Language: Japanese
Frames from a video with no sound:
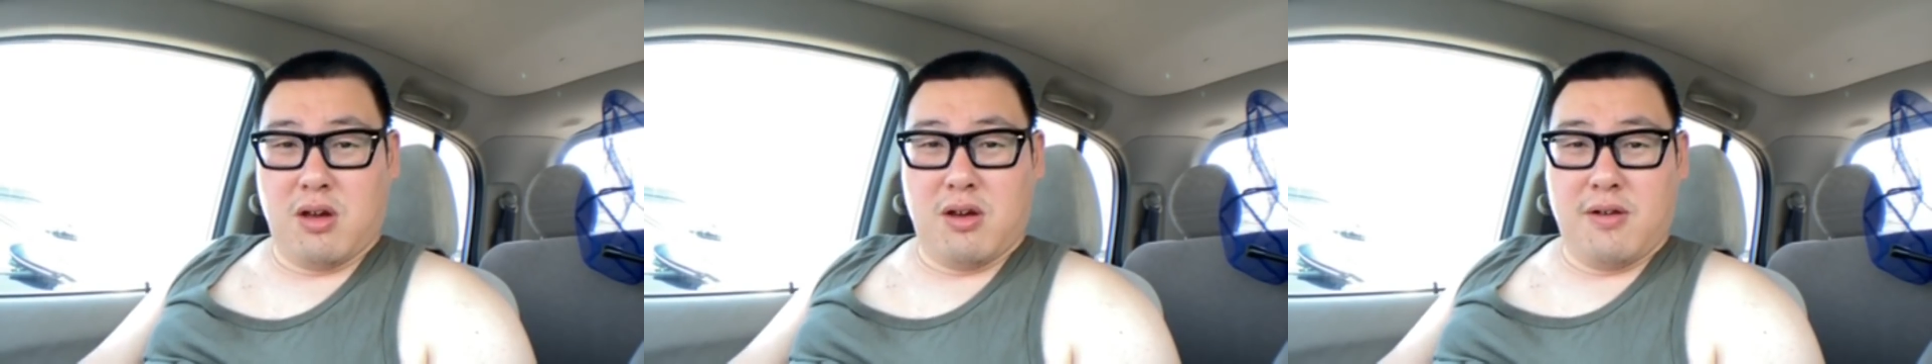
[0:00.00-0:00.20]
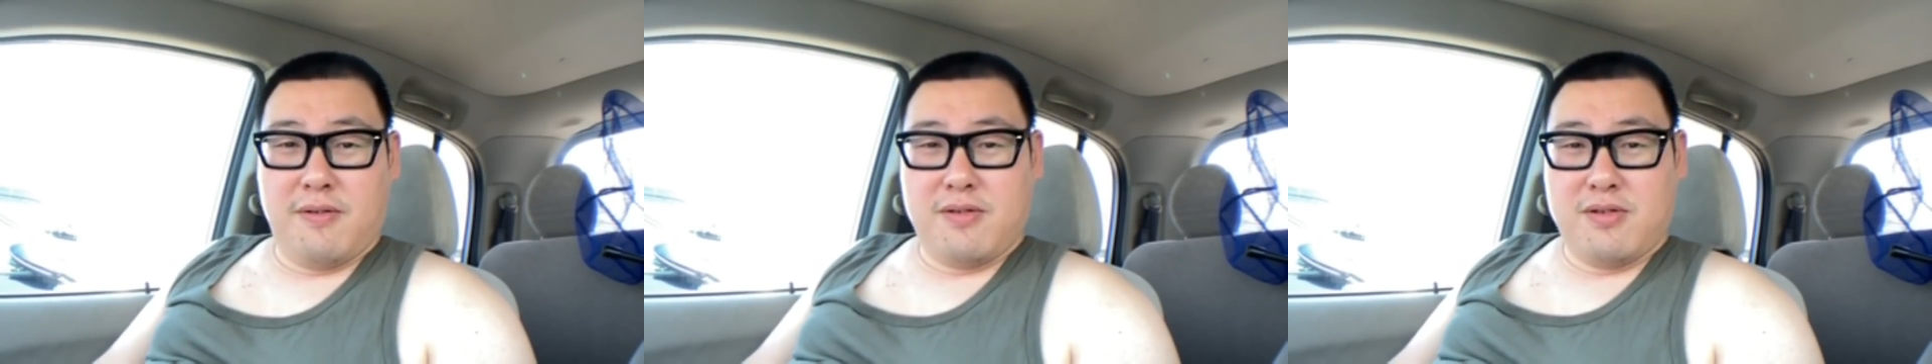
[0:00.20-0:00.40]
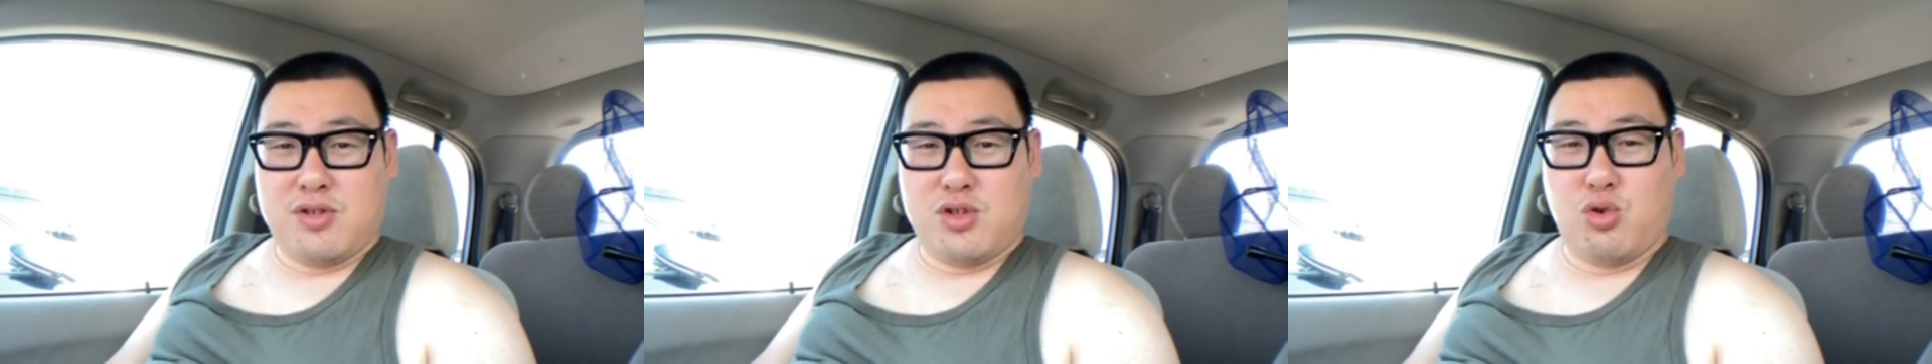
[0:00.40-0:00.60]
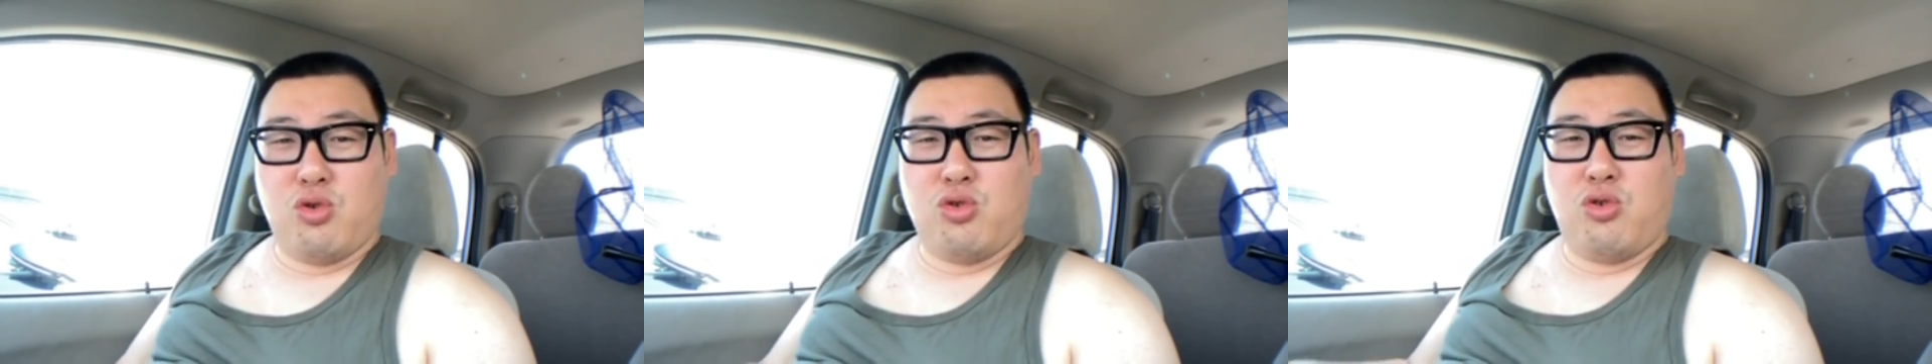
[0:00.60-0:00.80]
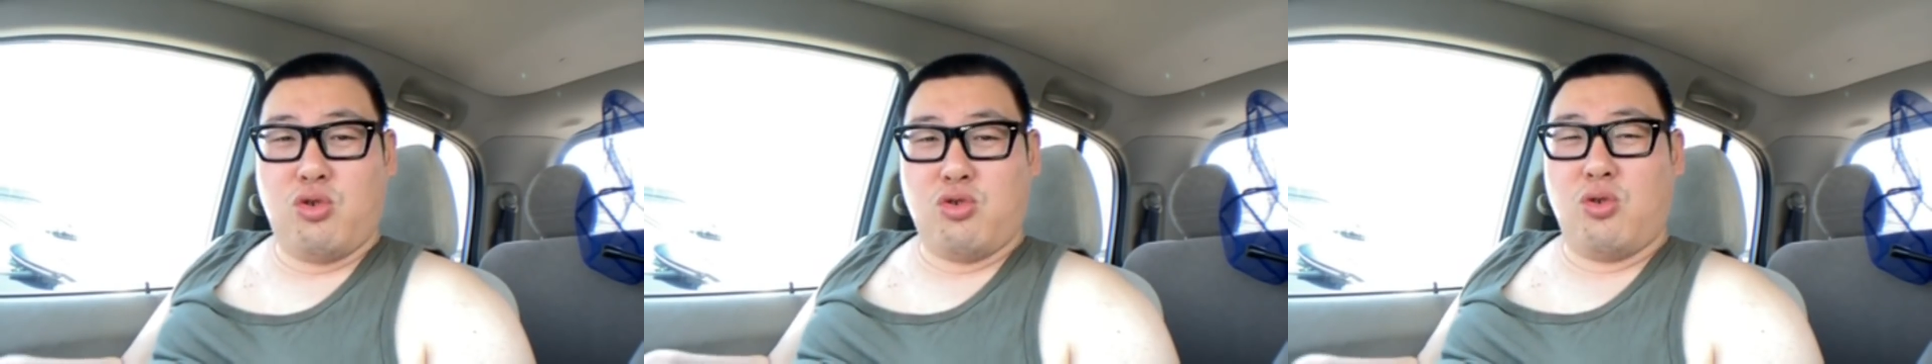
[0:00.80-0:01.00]
ね、
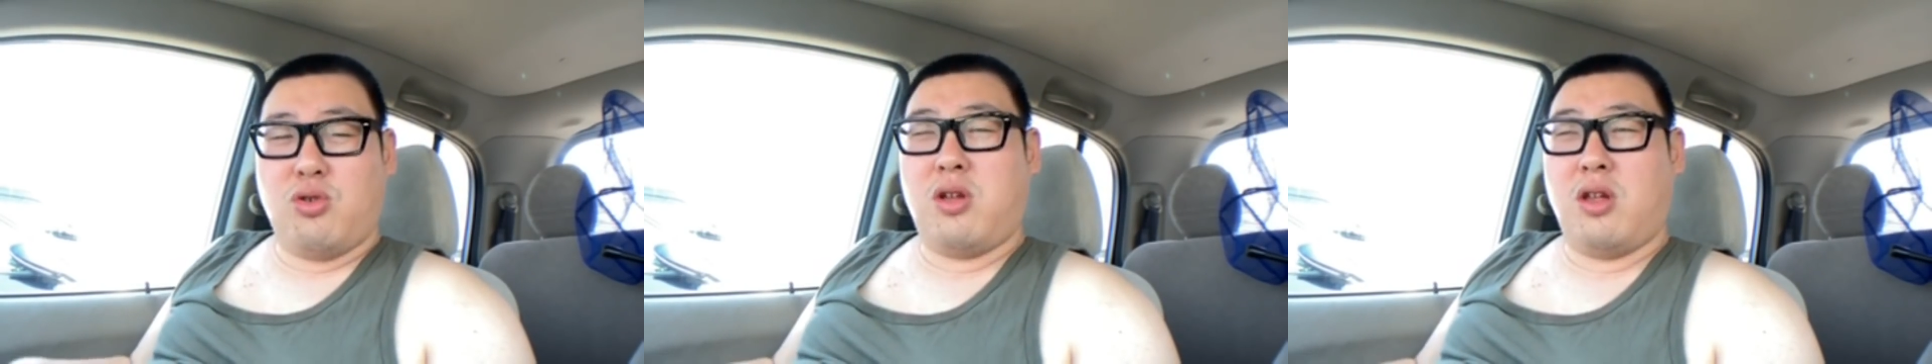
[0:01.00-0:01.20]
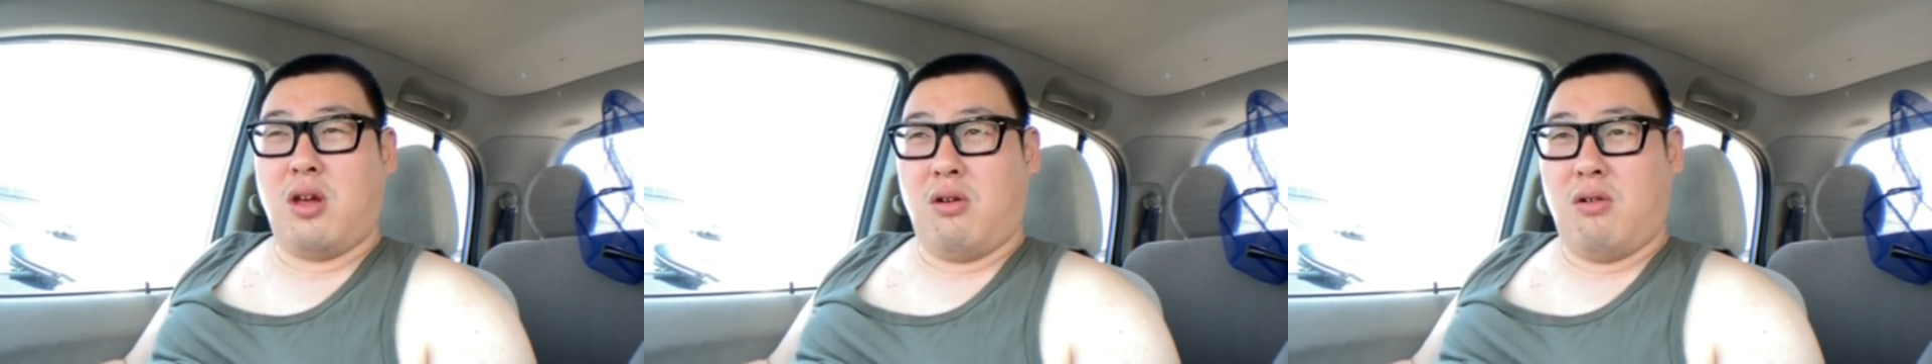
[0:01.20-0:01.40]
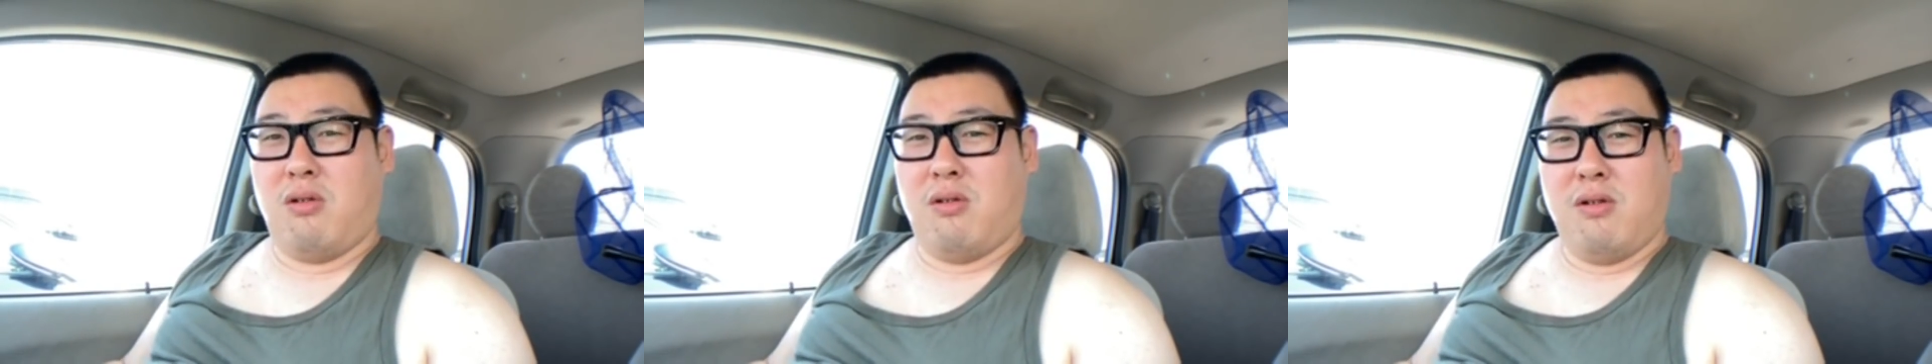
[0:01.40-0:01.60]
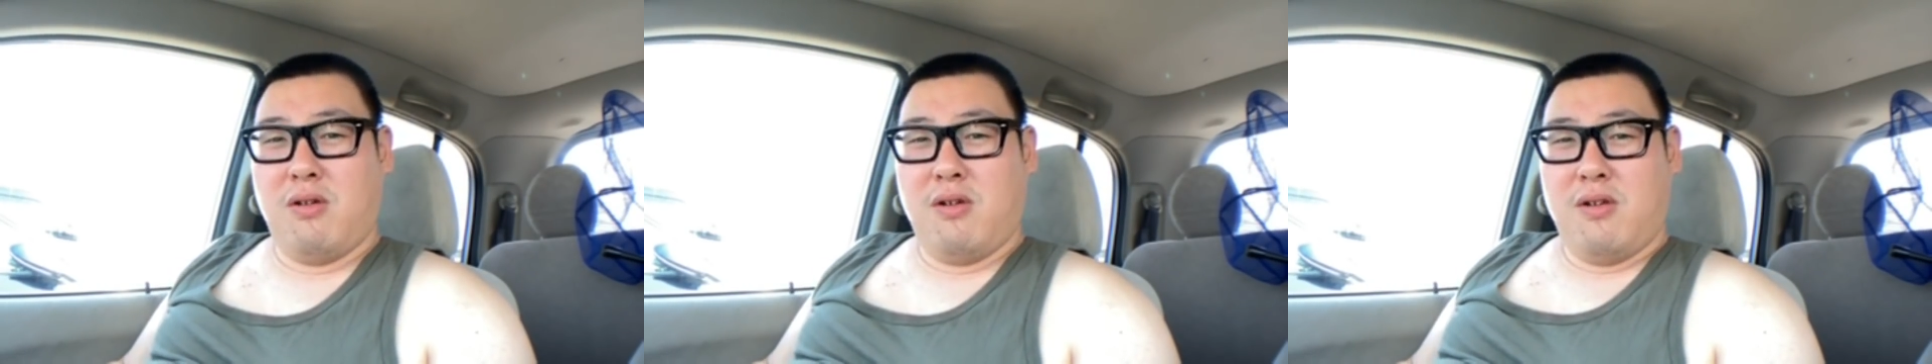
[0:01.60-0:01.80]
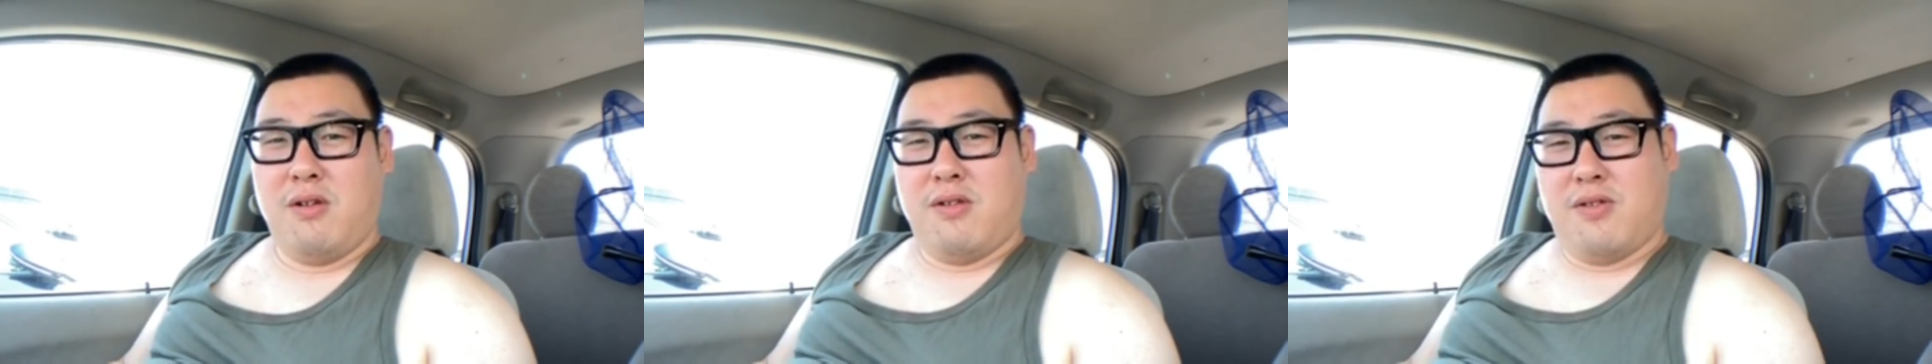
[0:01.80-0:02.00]
相当取っただろ
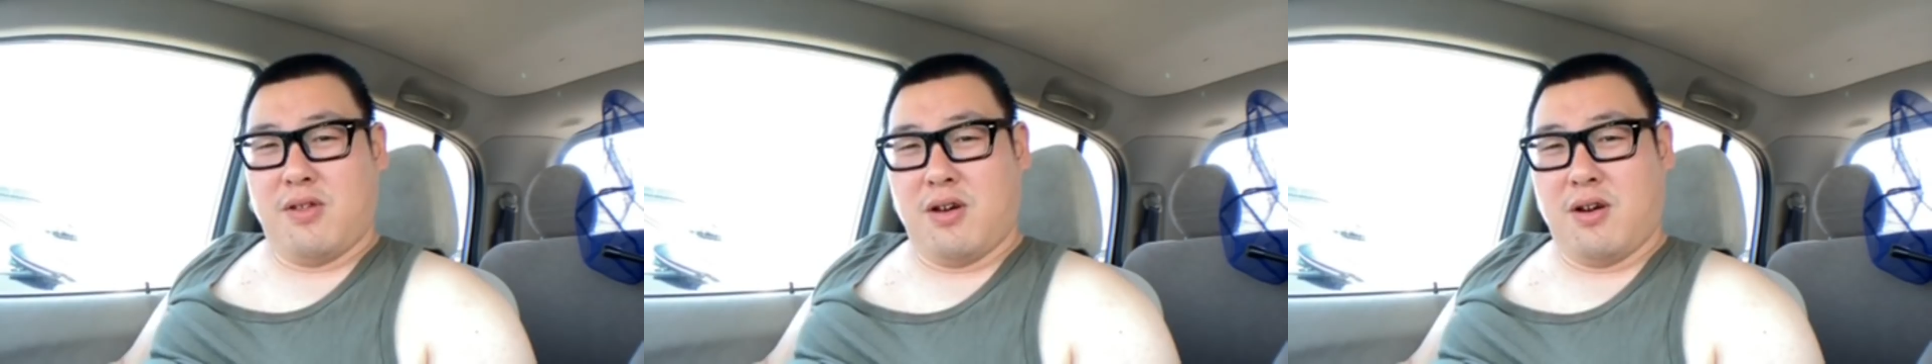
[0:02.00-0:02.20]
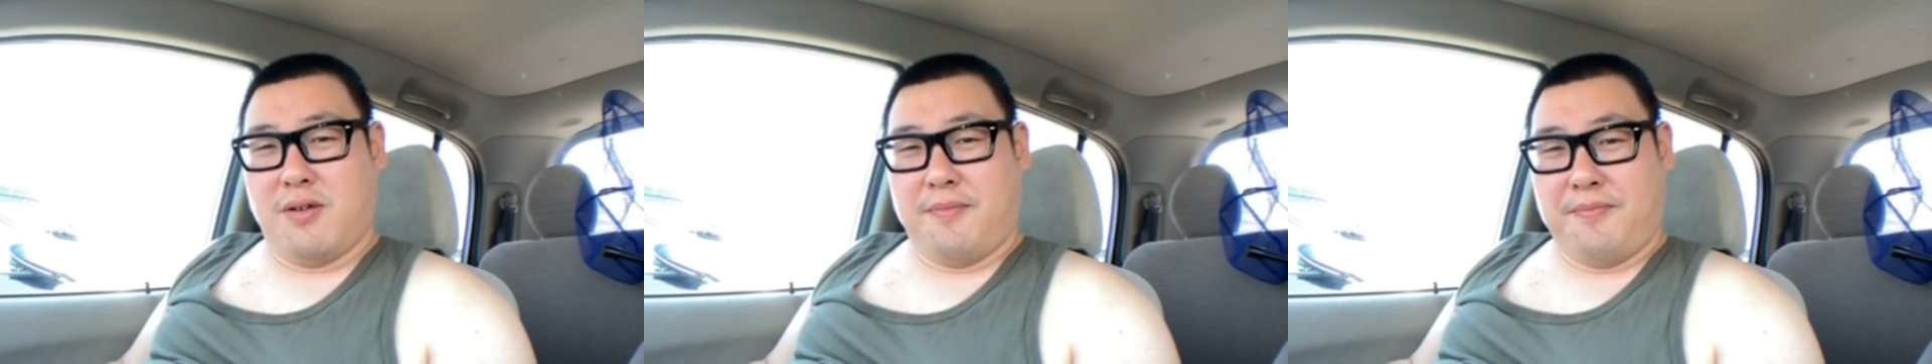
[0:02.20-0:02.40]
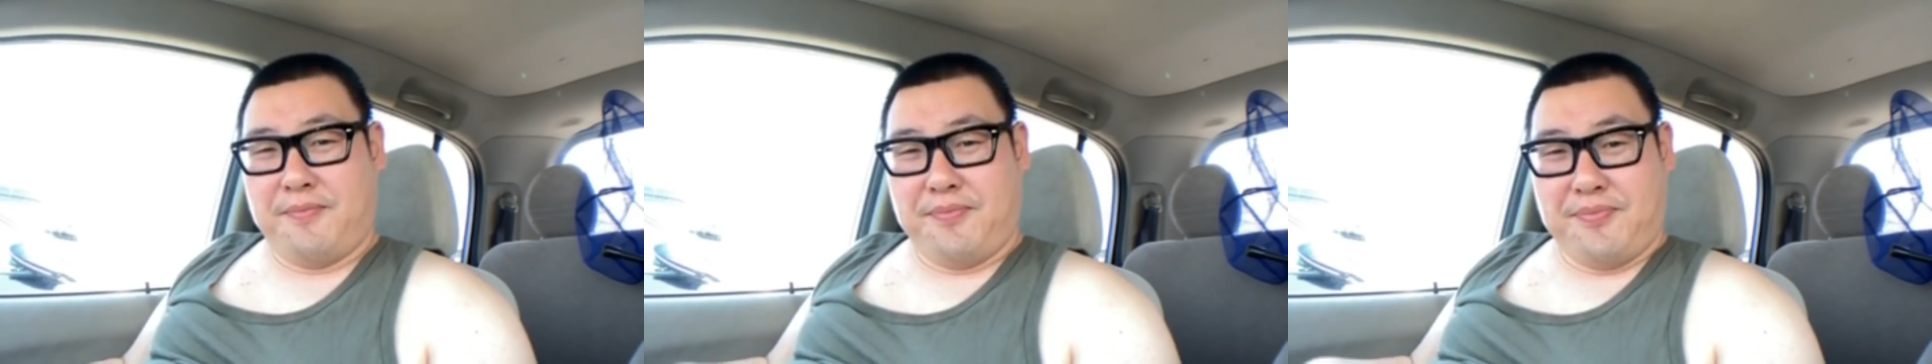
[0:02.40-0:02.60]
うなあ。